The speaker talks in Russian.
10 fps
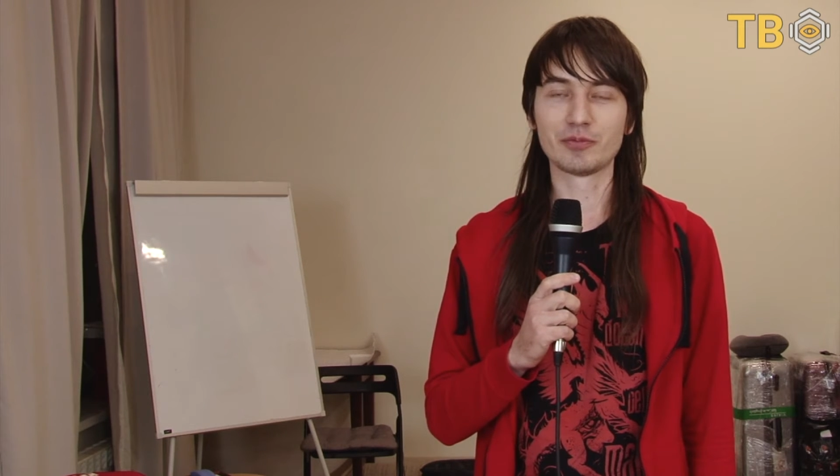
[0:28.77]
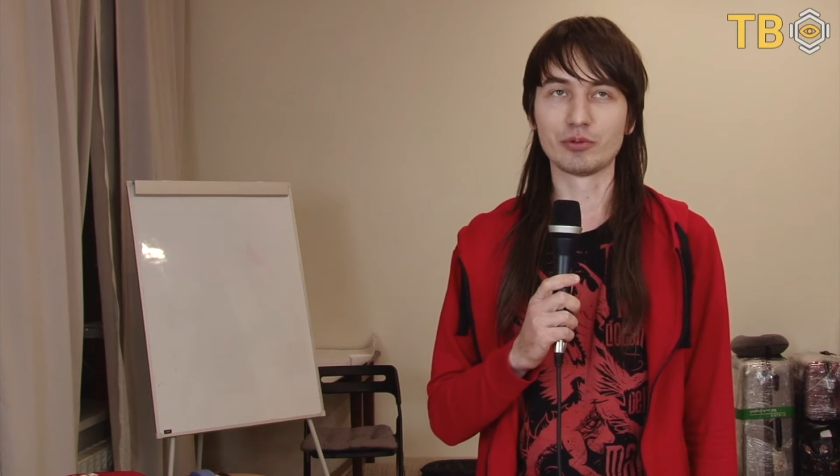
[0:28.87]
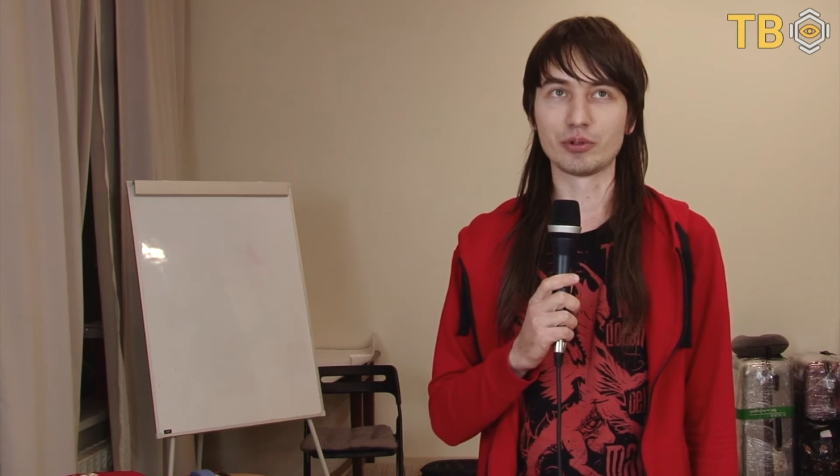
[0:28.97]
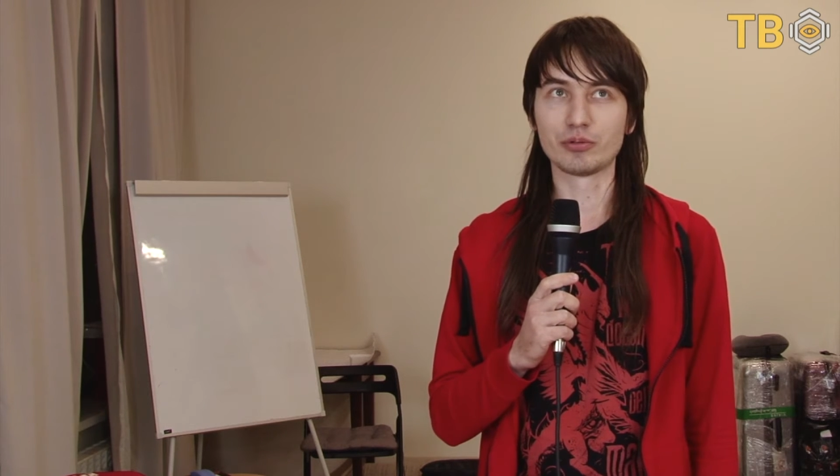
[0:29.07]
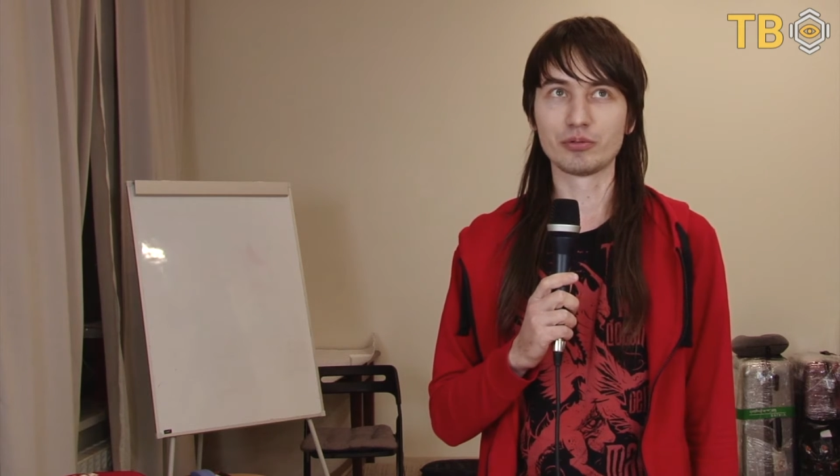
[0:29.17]

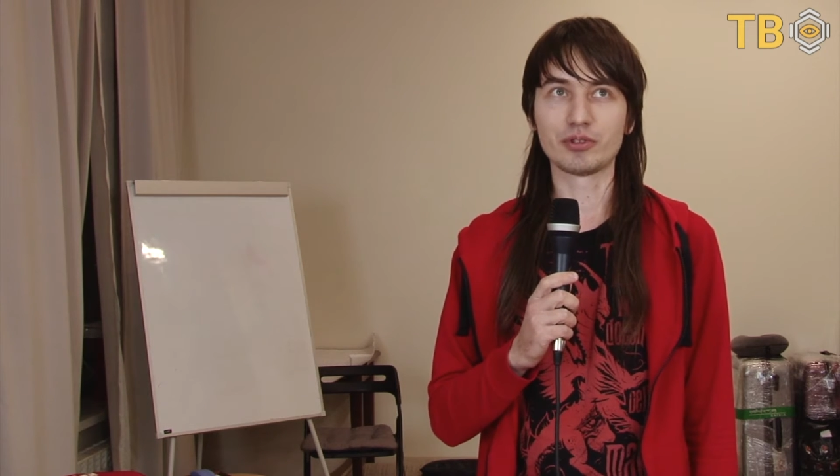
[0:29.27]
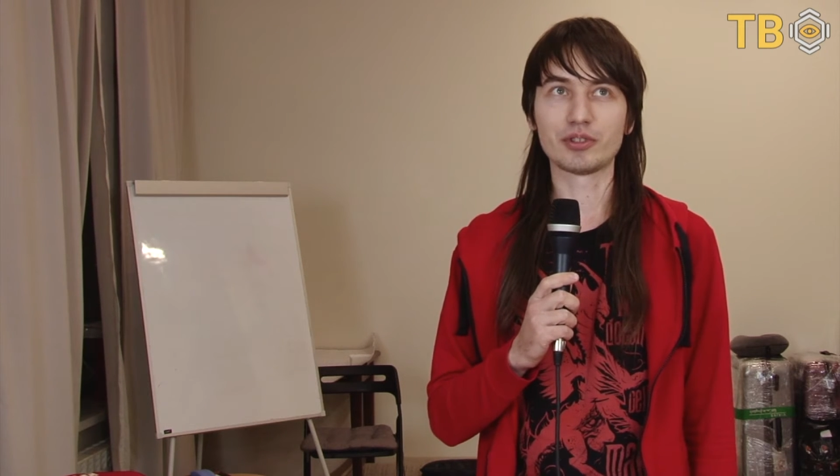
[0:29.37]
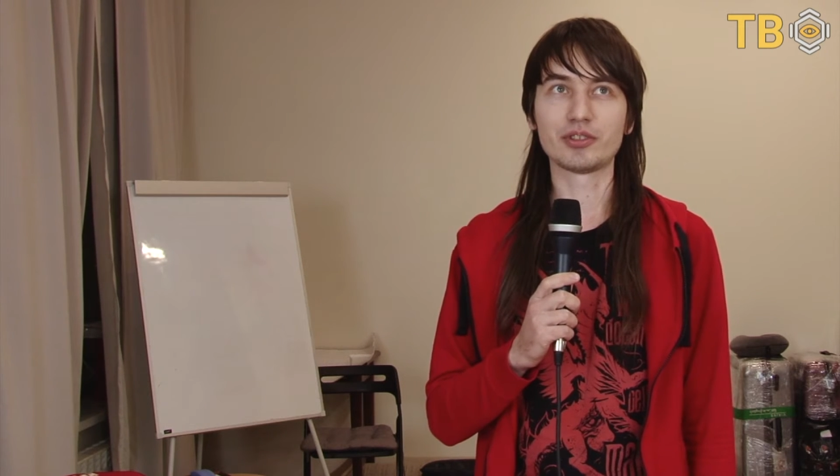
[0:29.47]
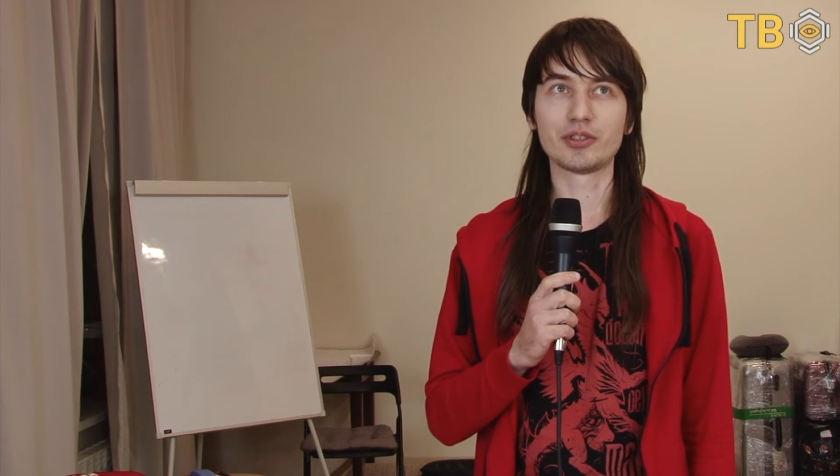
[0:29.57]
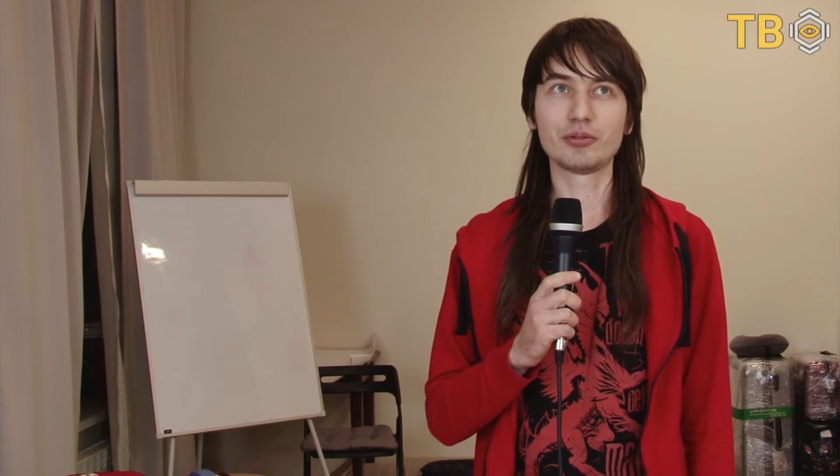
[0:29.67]
Вот тут
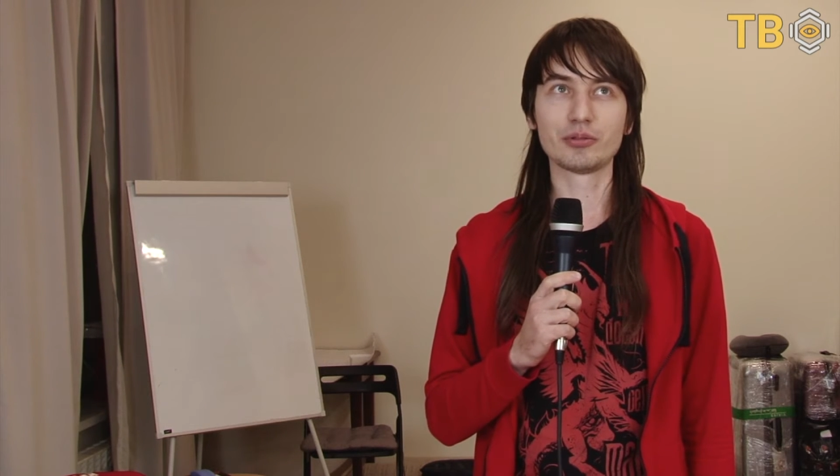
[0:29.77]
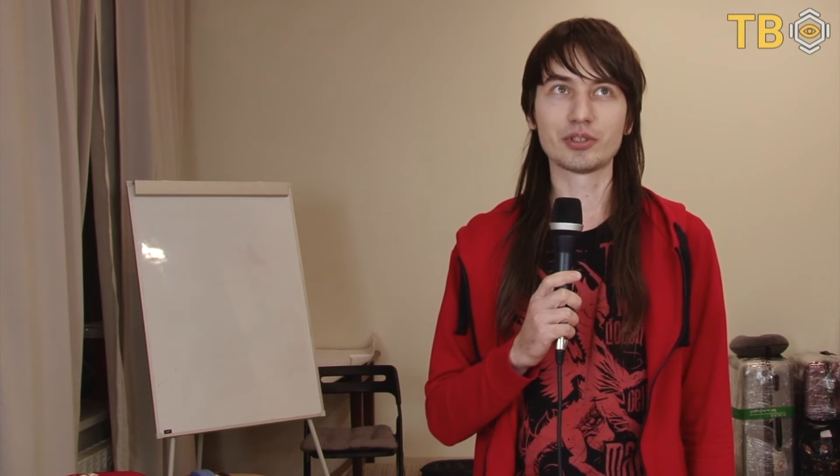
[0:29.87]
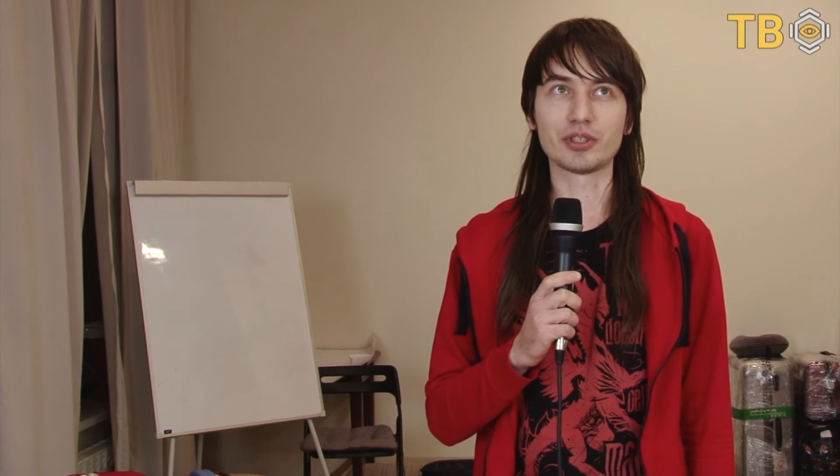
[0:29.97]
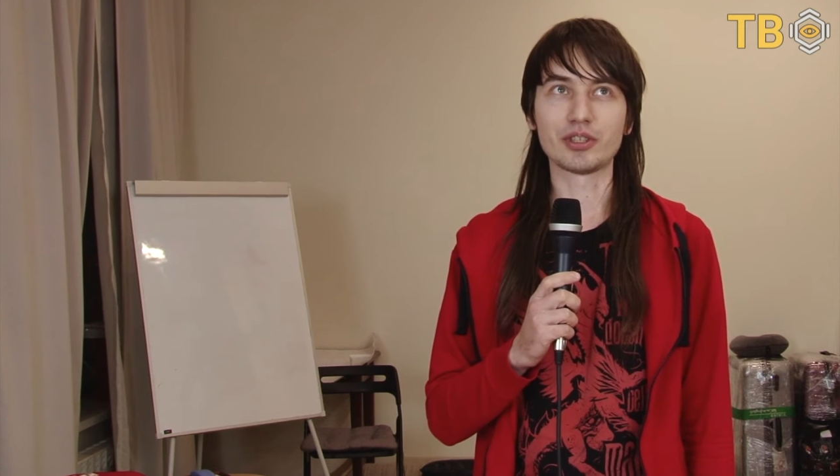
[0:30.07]
даются